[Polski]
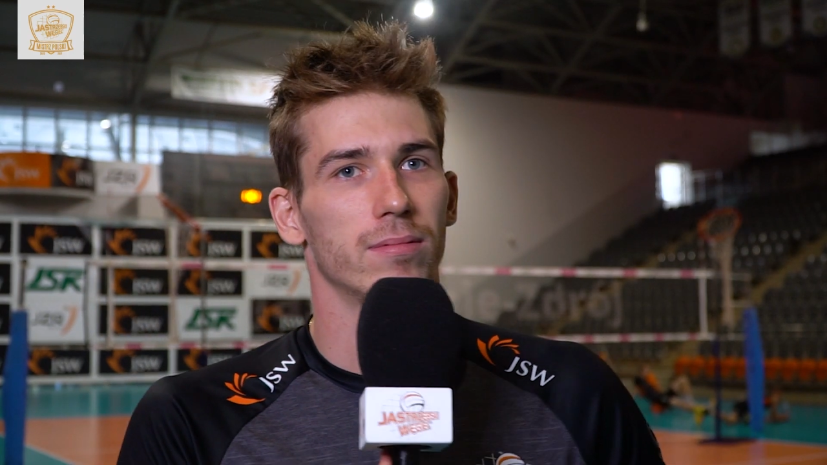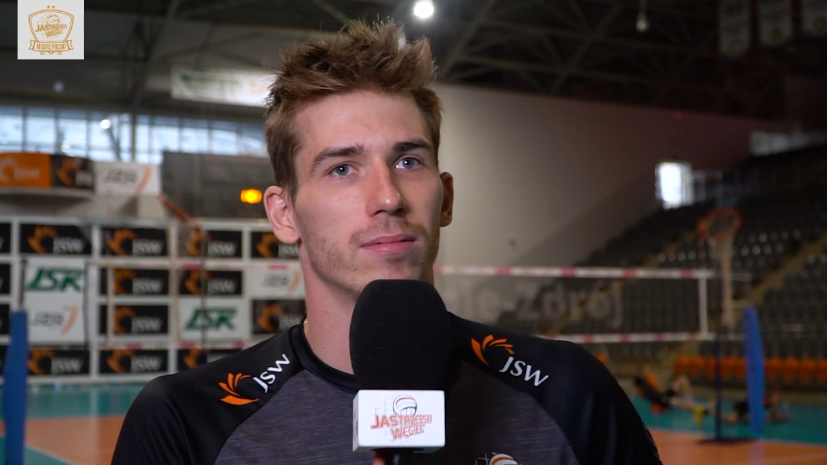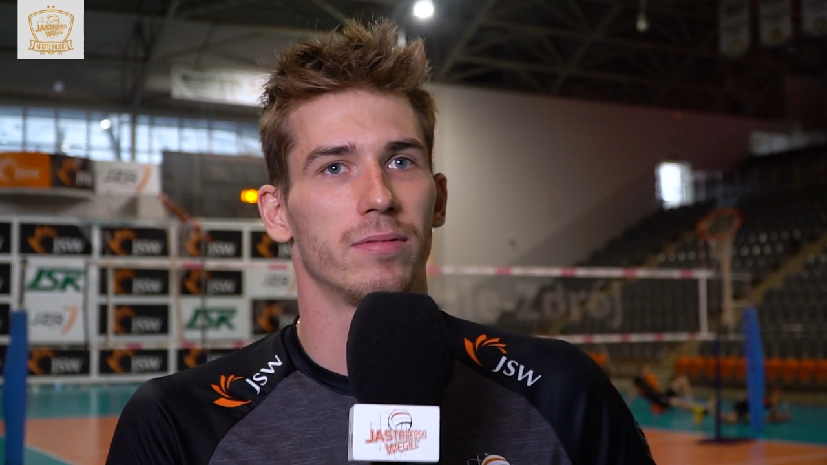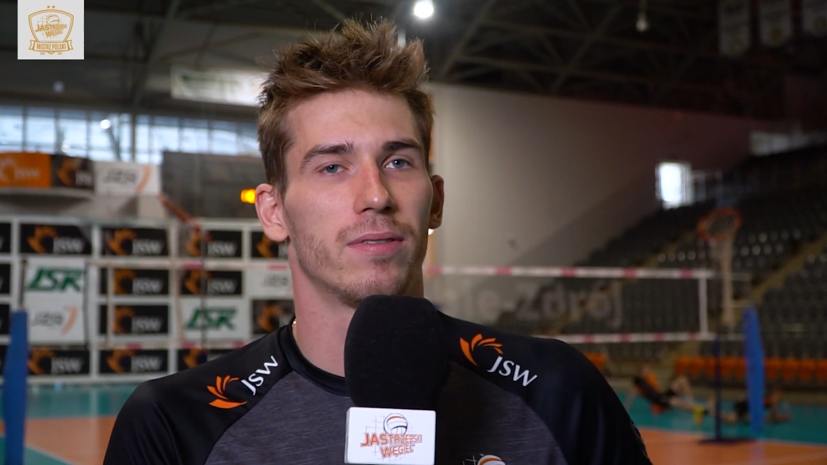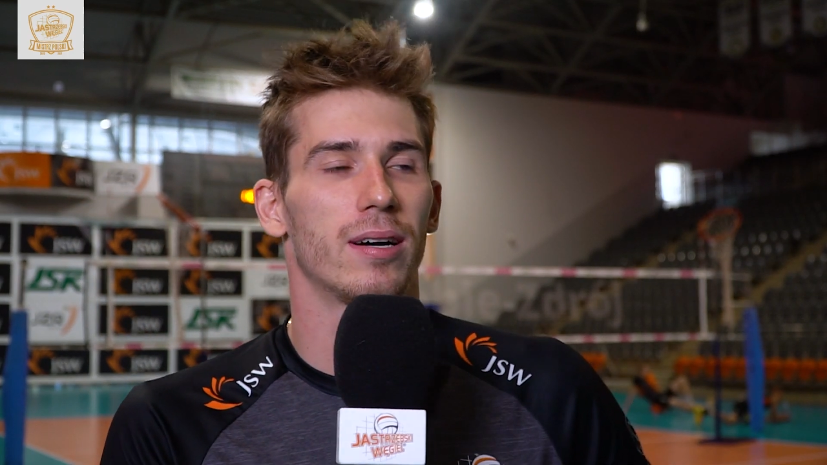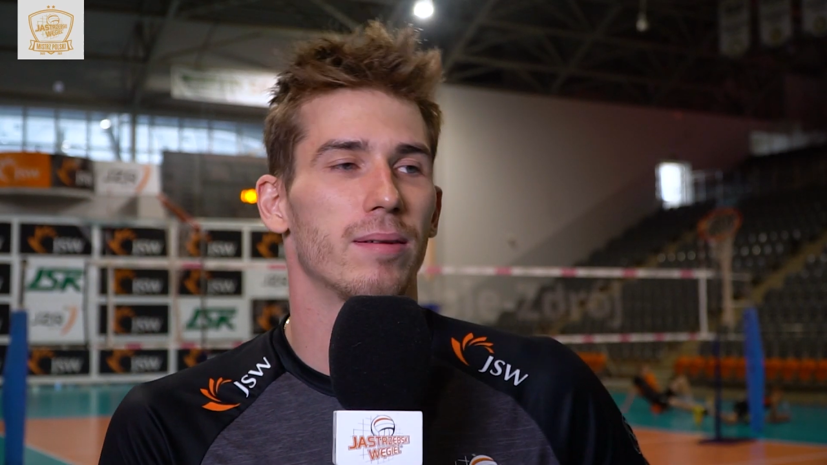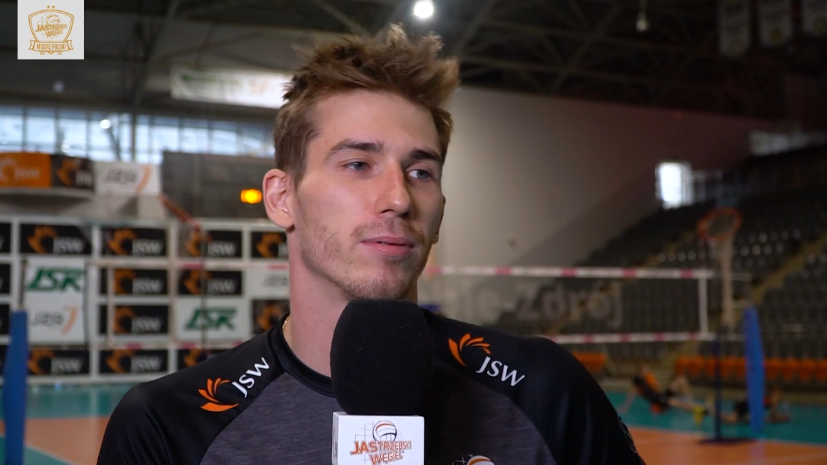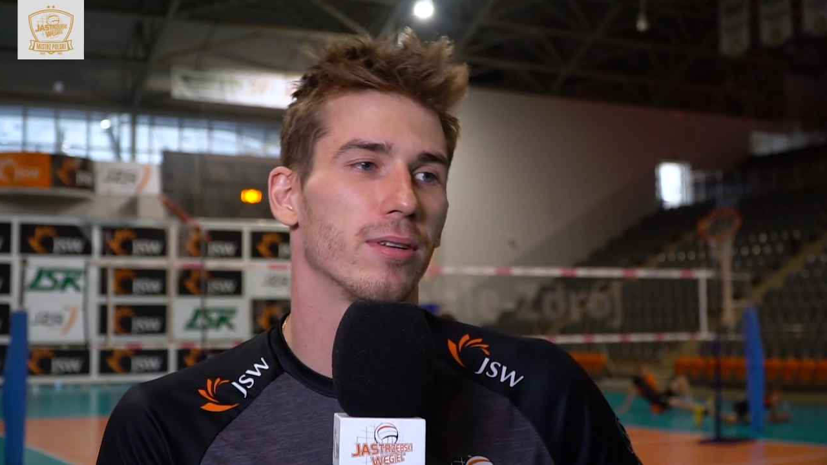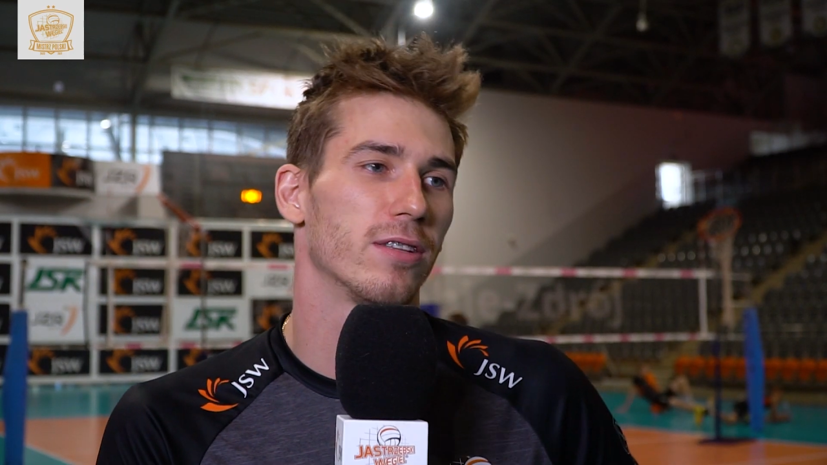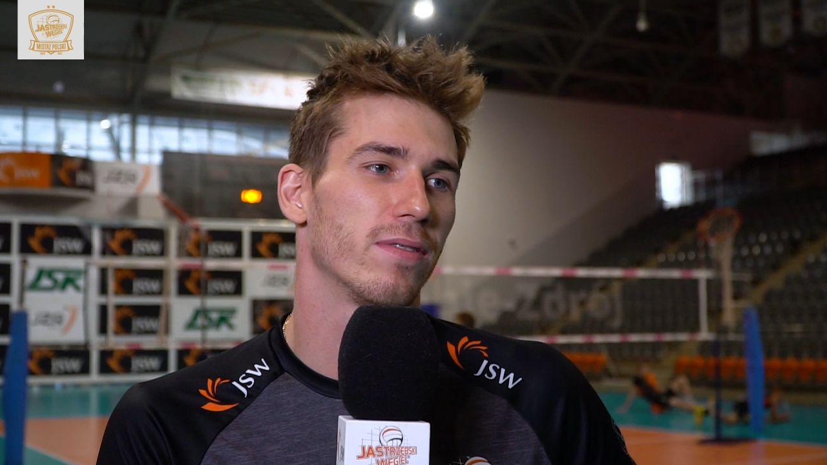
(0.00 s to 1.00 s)
dwa,
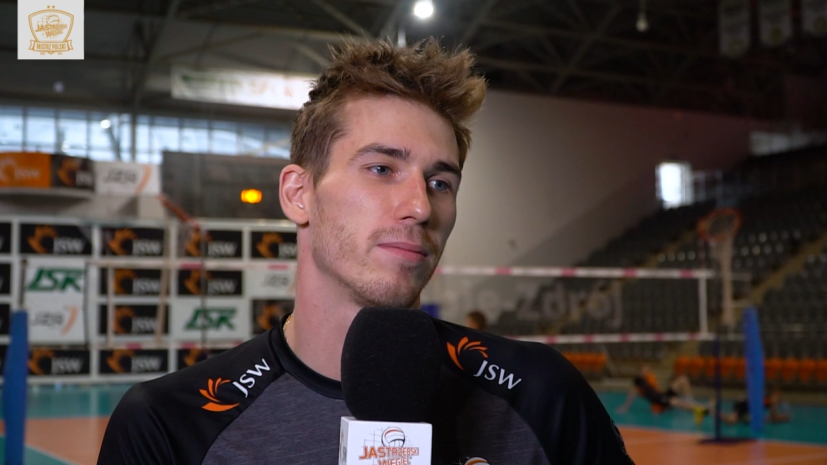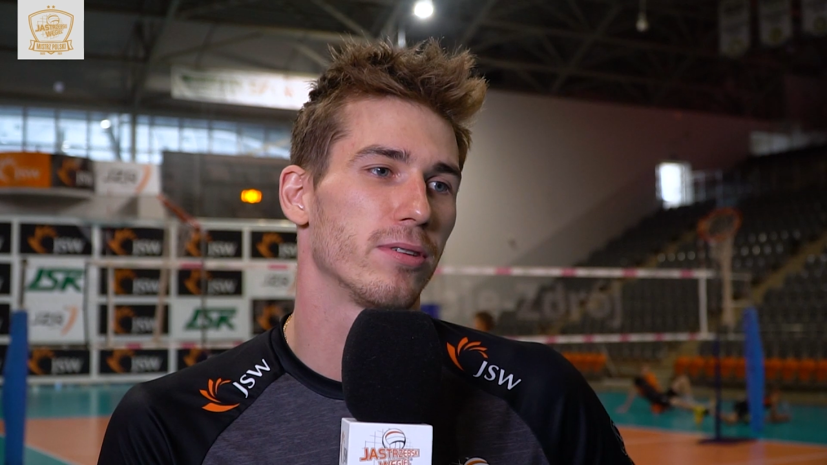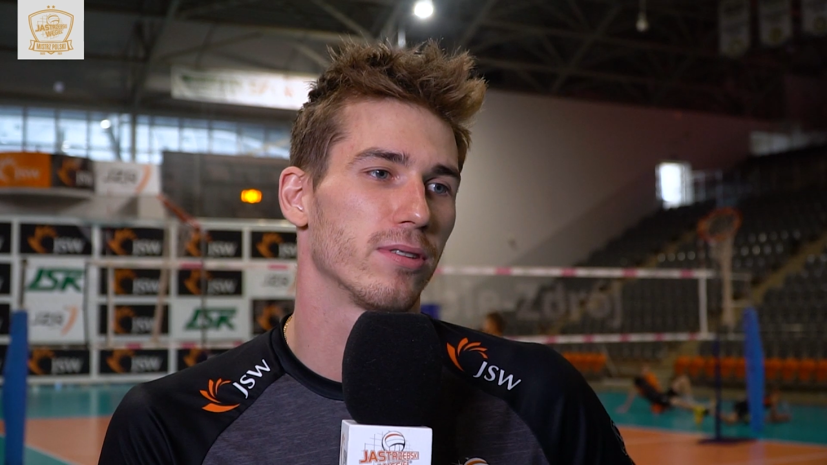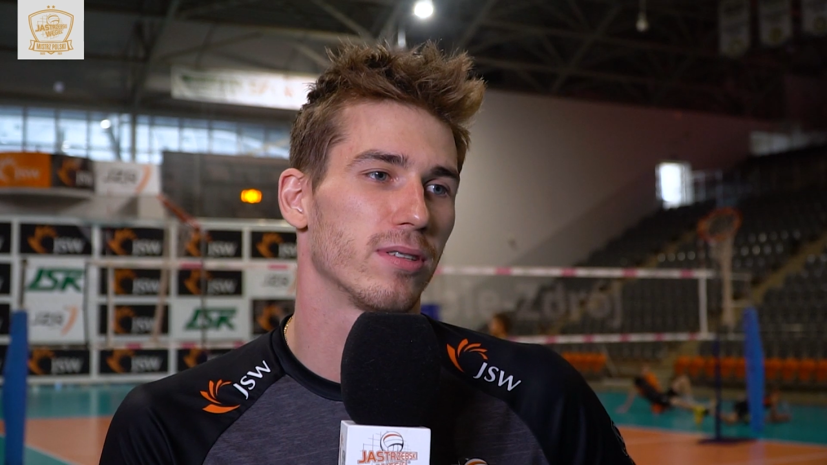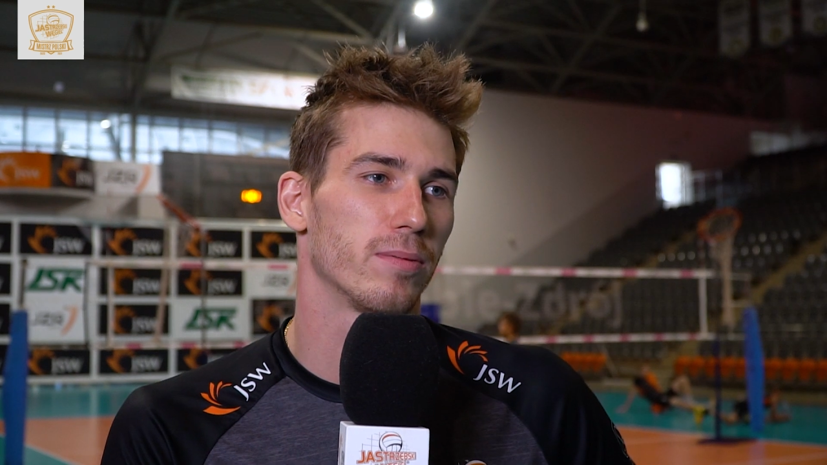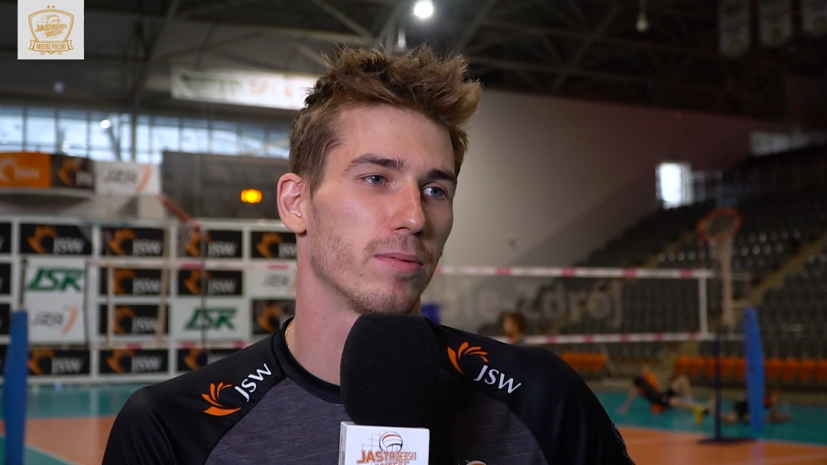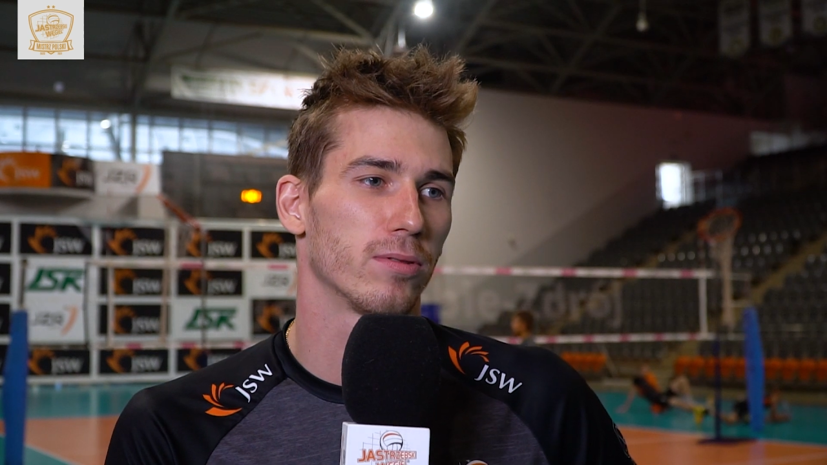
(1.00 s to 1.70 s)
ponad dwa miesiące po